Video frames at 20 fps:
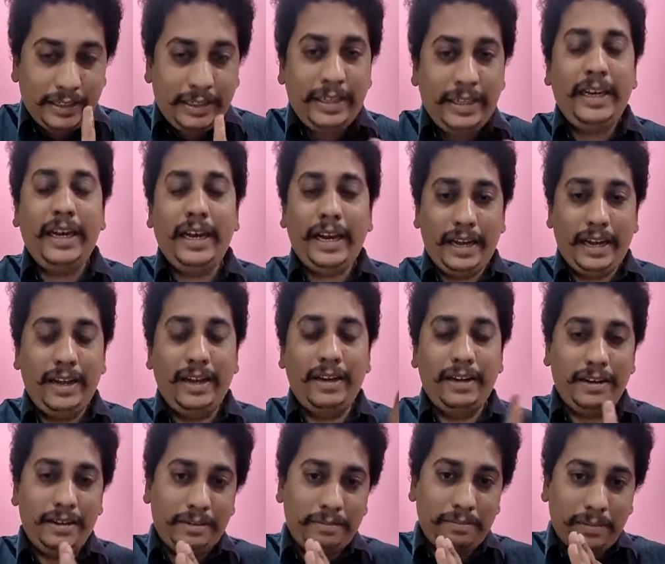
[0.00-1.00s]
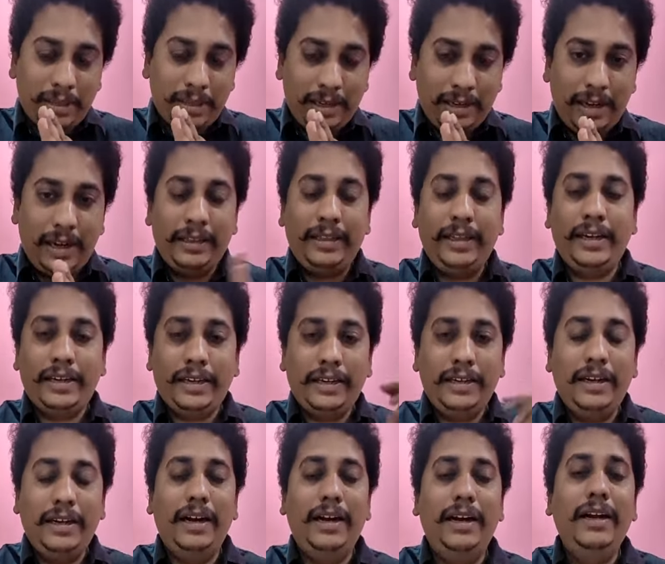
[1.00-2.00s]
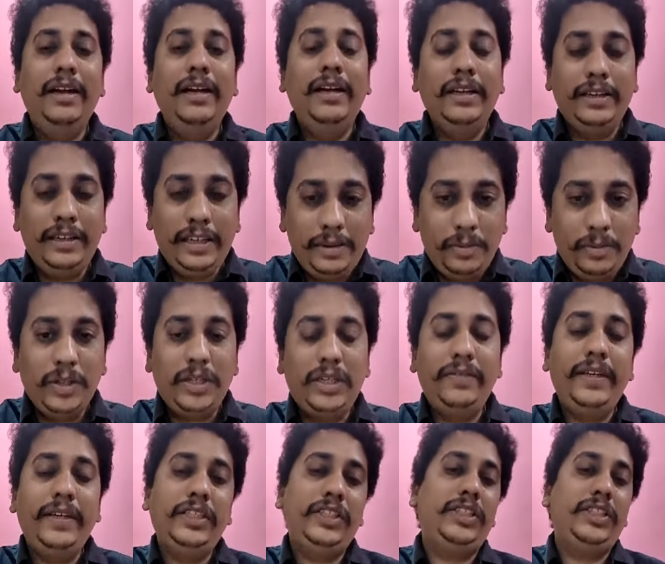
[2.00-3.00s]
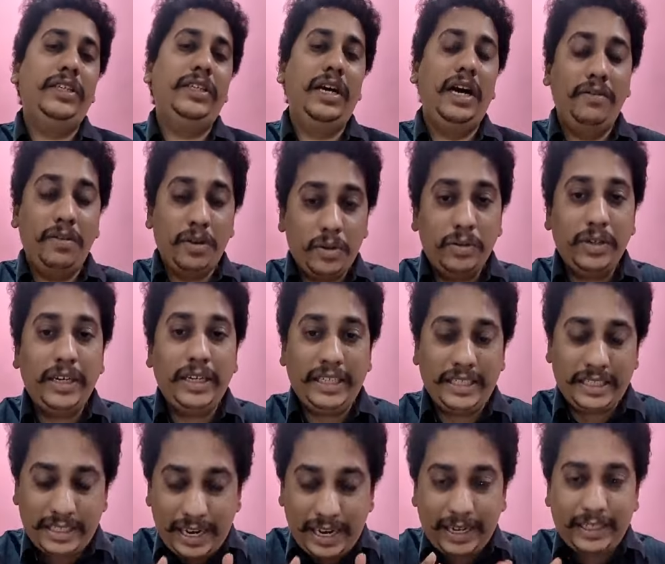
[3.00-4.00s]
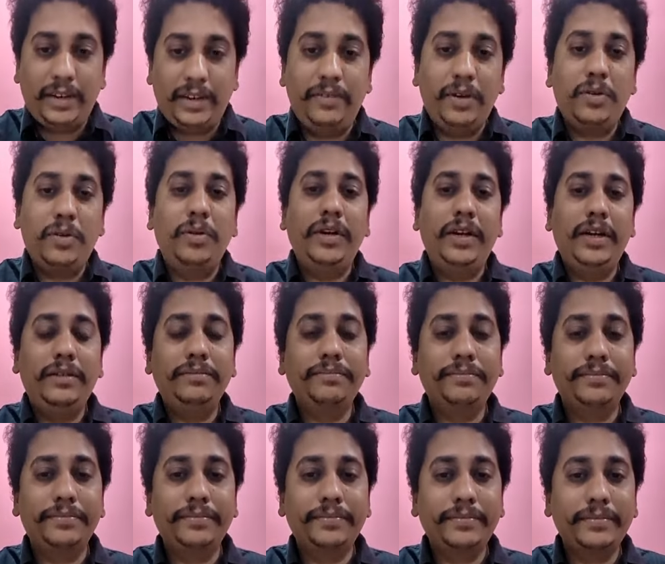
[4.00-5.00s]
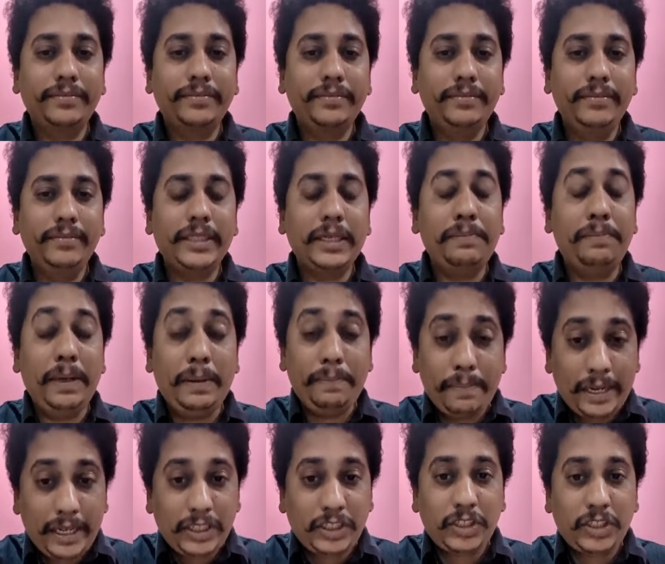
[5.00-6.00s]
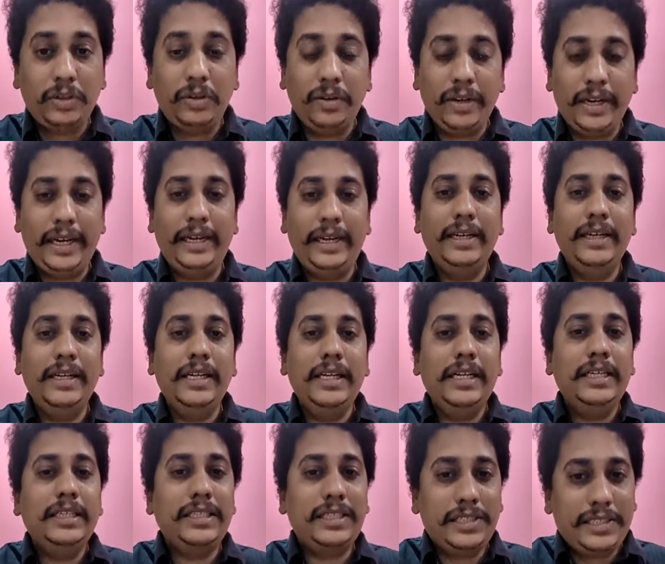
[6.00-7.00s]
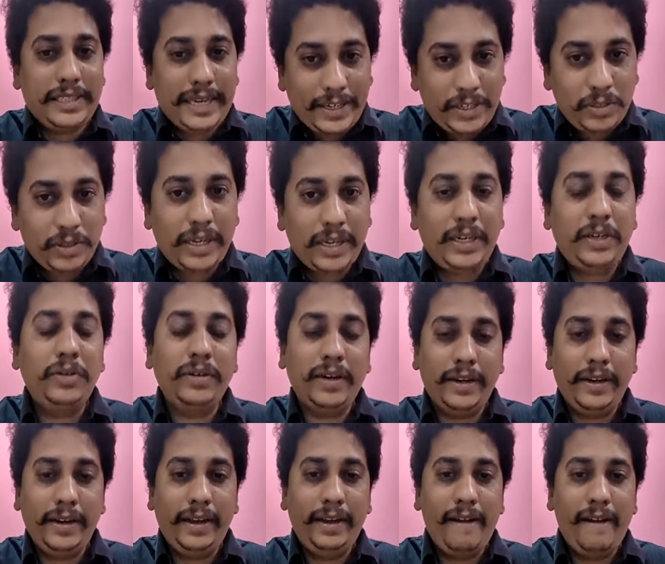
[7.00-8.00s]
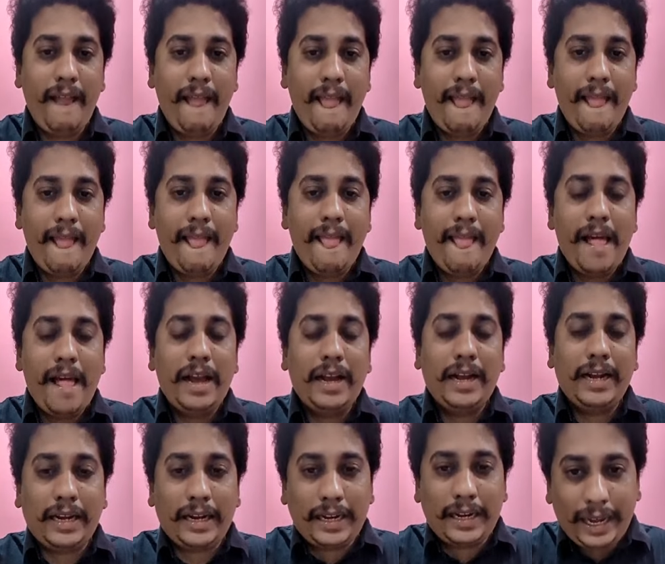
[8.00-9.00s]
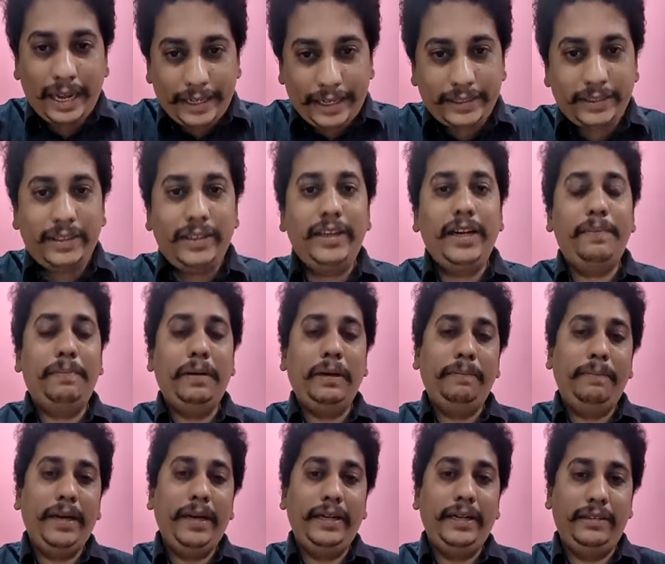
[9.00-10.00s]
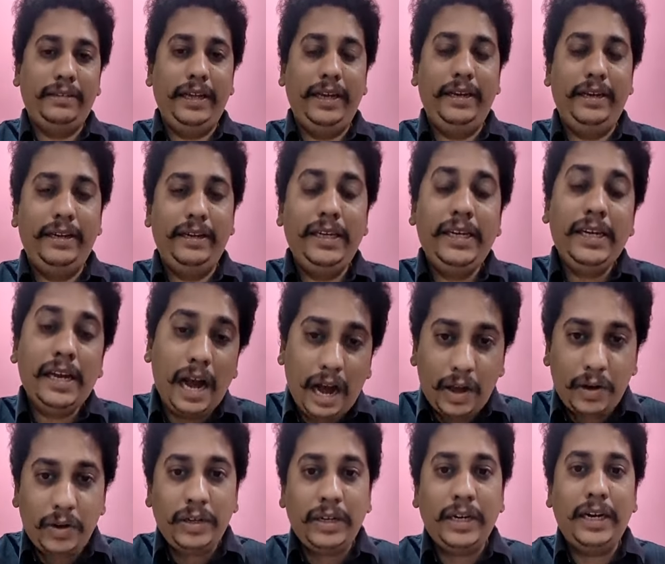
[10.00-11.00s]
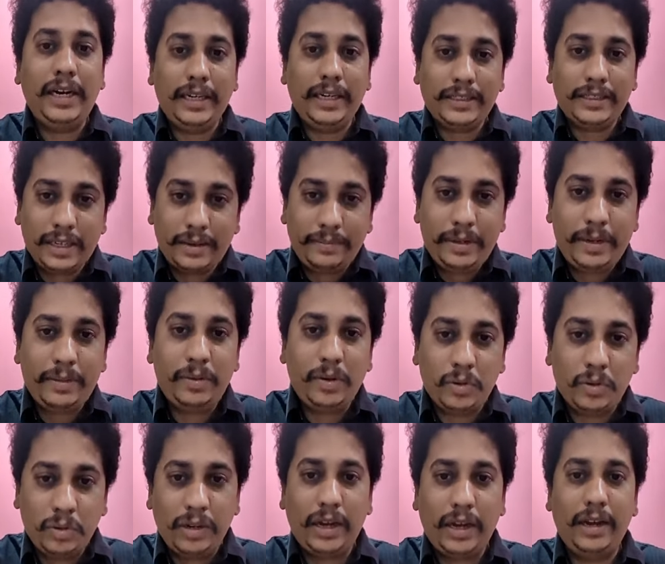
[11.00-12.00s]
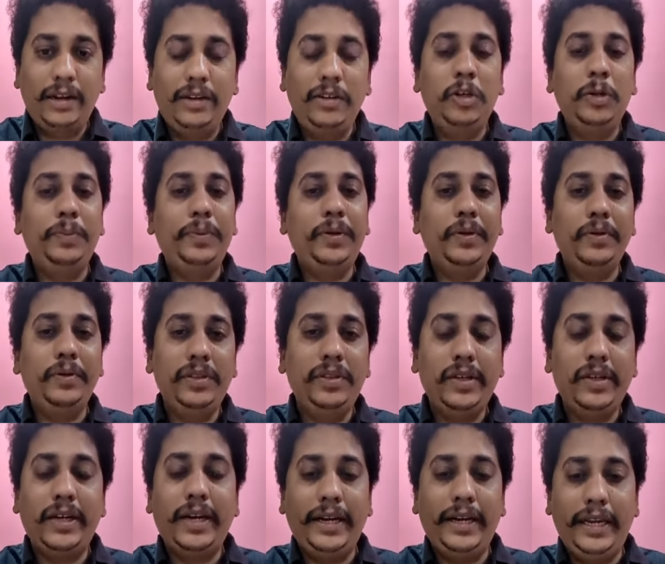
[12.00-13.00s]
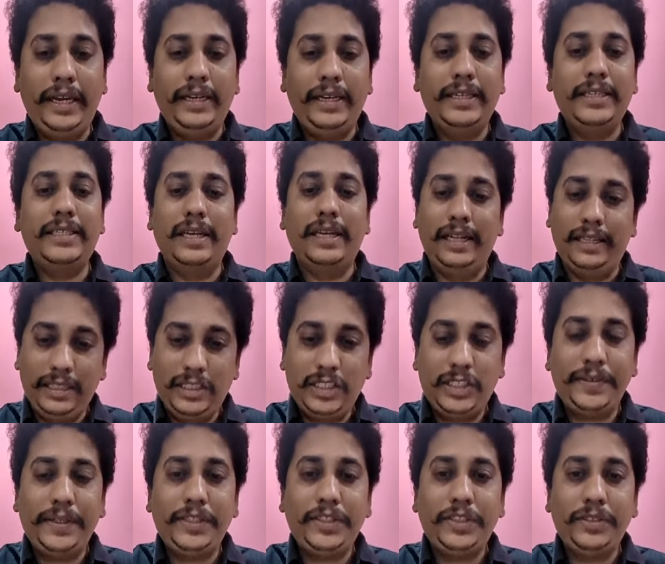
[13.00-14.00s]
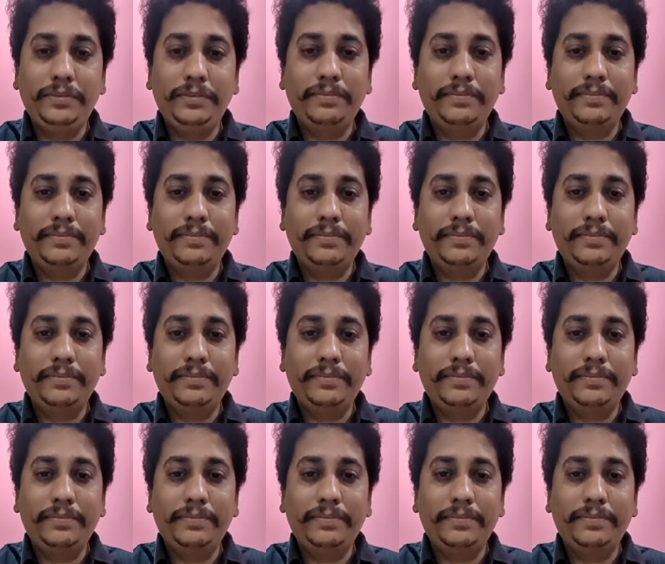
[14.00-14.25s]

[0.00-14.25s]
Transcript: డి అదే రకంగా డిమోటివేషన్ అవ్వకుండా డిస్ట్రాక్ట్ అవ్వకుండా ప్రిపరేషన్లోనే స్టేట్యూన్ అయి ఉండండి కరెక్ట్గా ప్రిపేర్ అయితే ఈ ఆరు నెలల సమయంలో కూడా గ్రూప్ టూ ఉద్యోగాన్ని సాధించవచ్చు